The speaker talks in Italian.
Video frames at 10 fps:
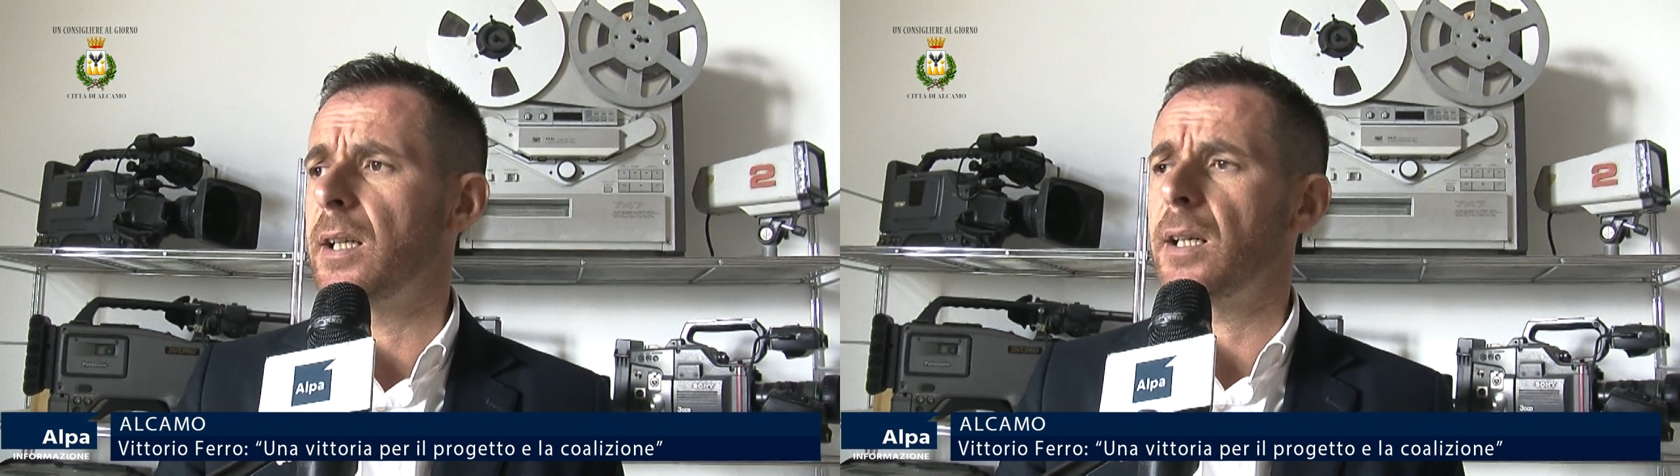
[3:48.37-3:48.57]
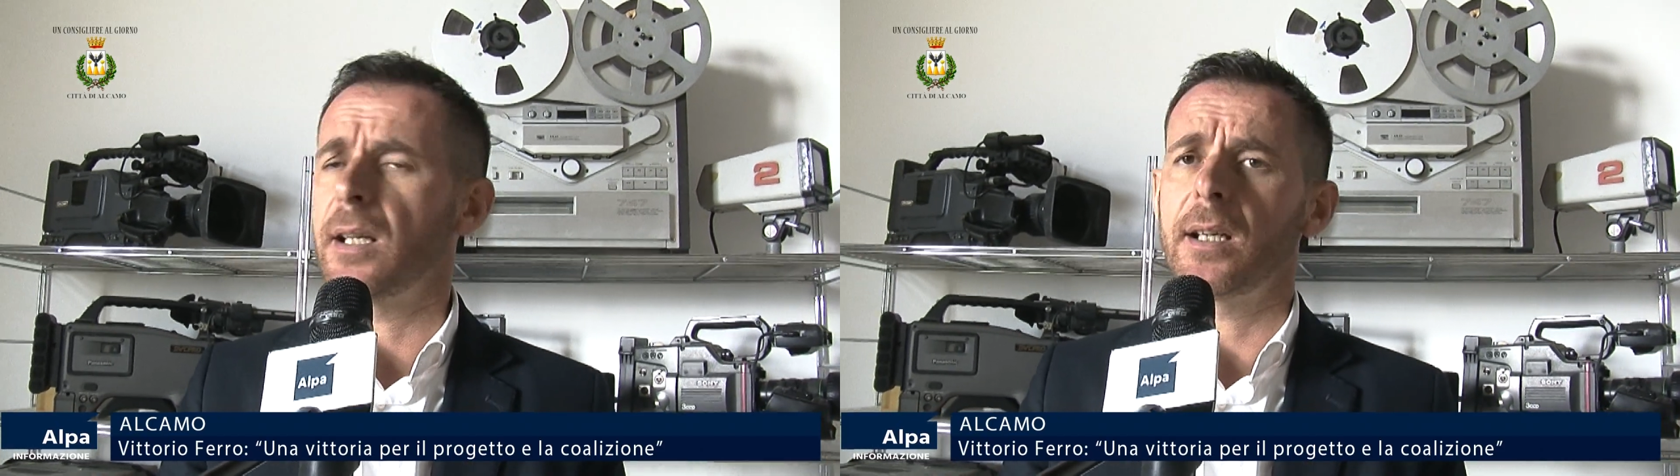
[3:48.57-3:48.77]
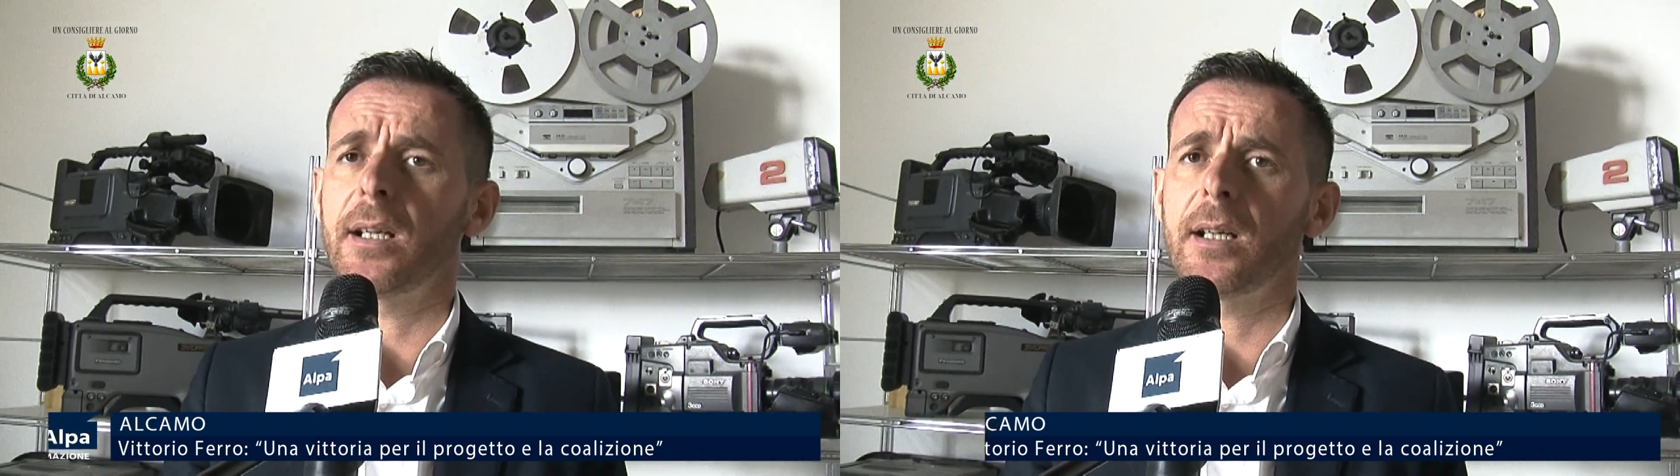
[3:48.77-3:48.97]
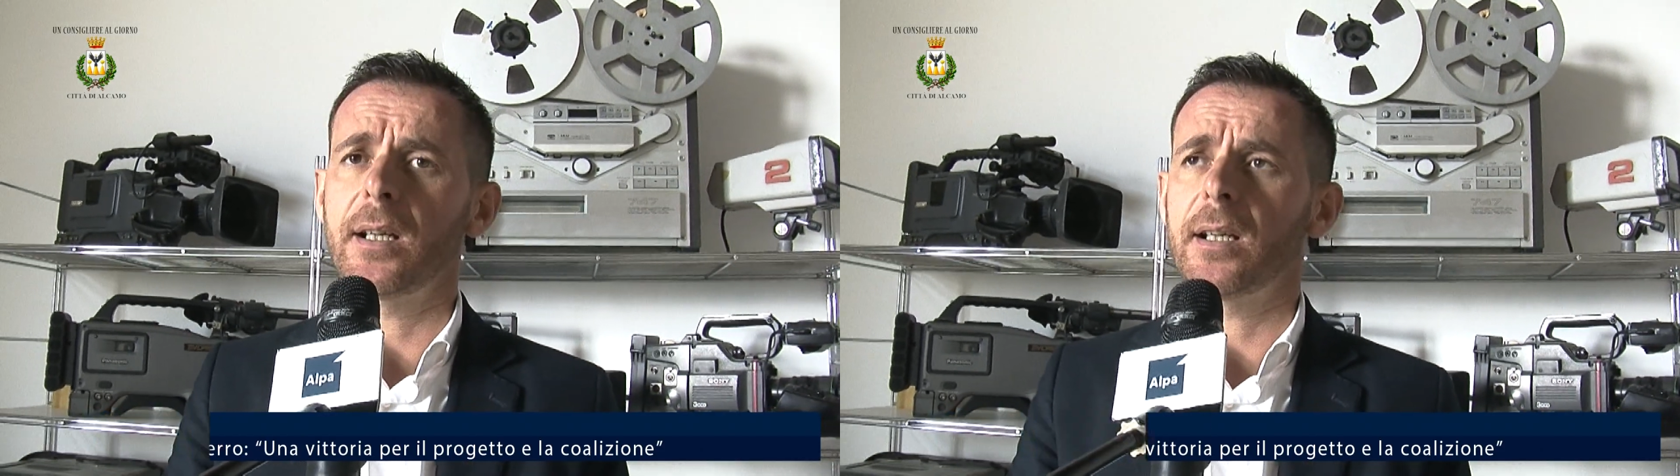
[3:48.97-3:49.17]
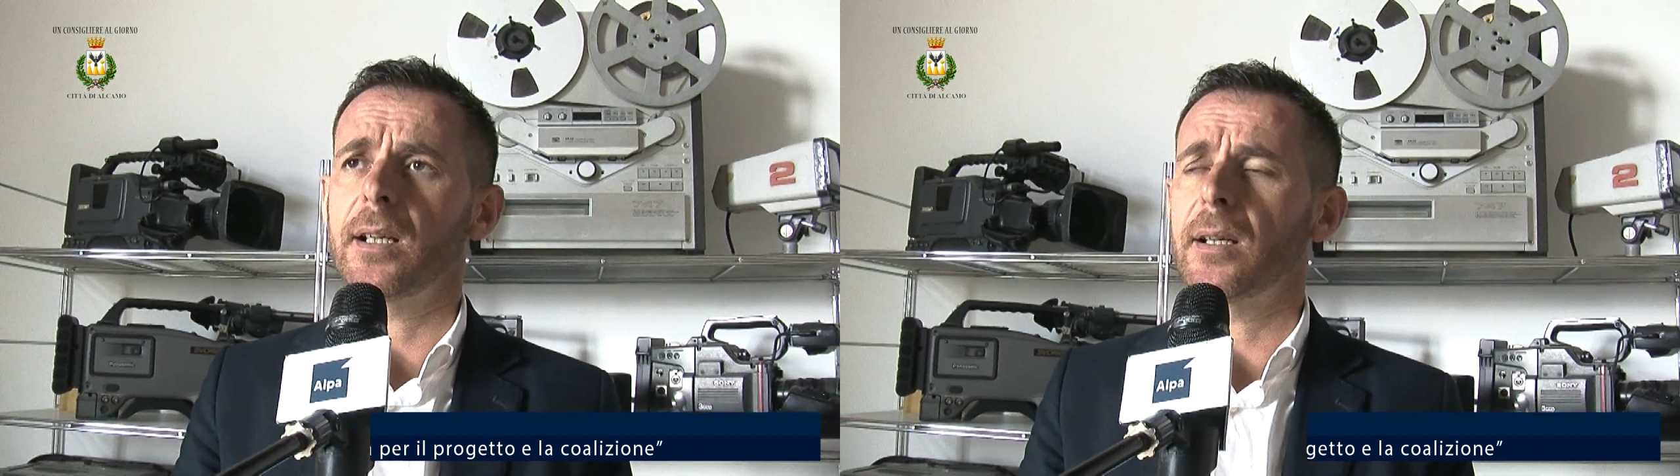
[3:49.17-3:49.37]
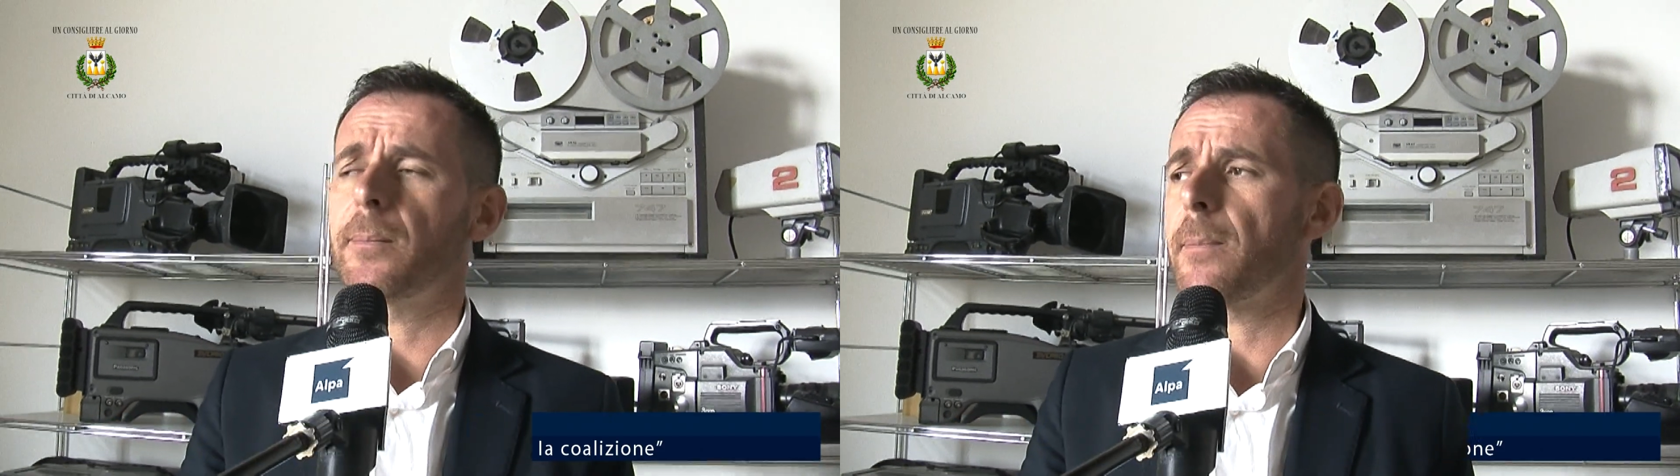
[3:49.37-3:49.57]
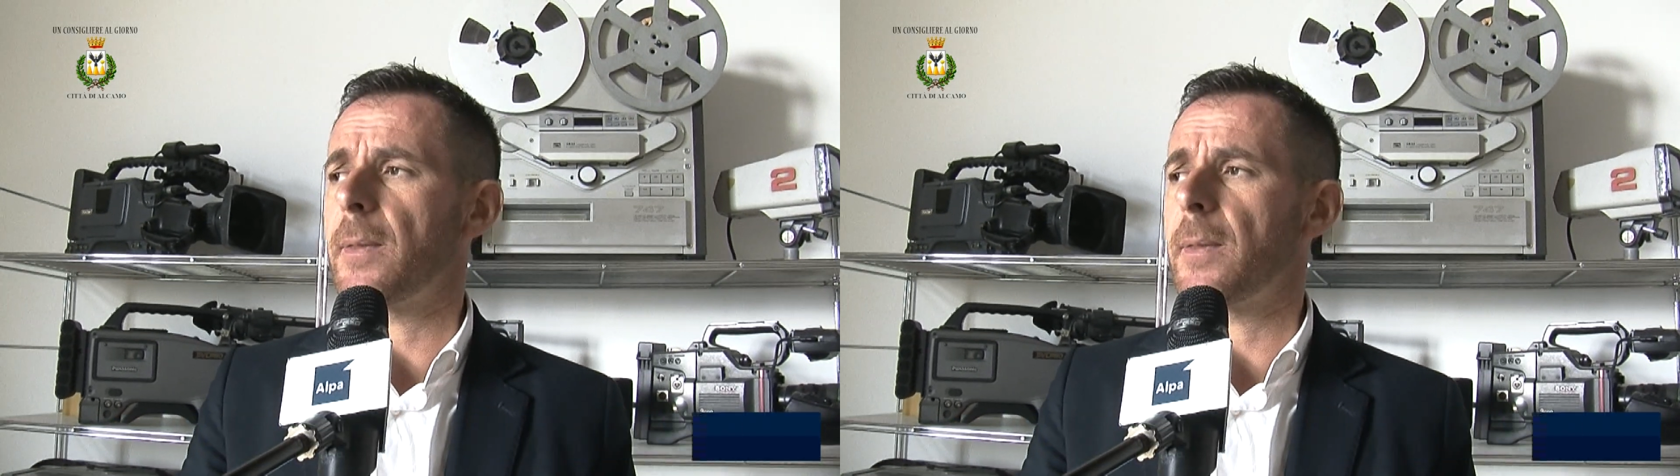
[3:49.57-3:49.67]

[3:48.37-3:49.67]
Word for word: eh,